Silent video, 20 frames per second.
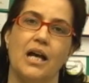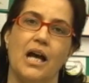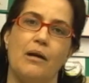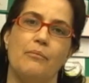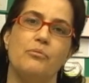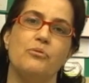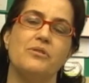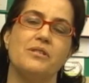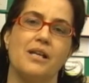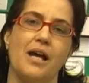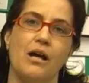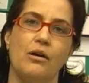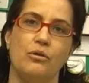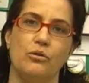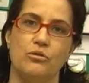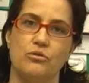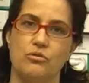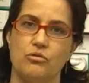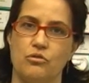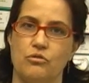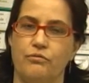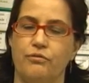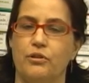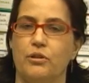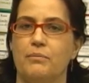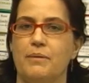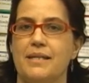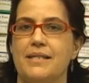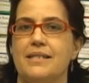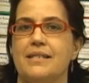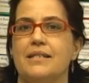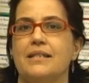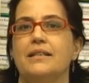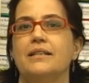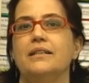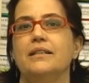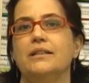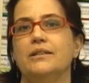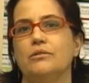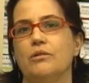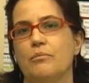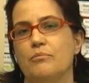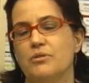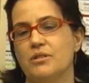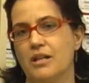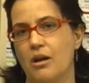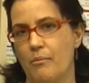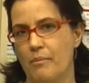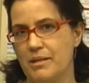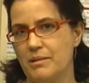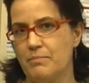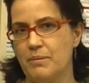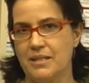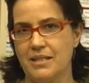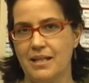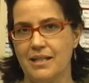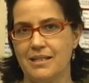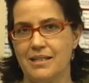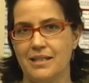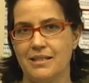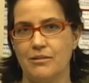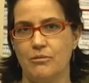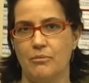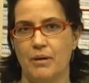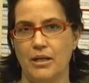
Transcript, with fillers: a buscar cursos de formação, a buscar uma especialização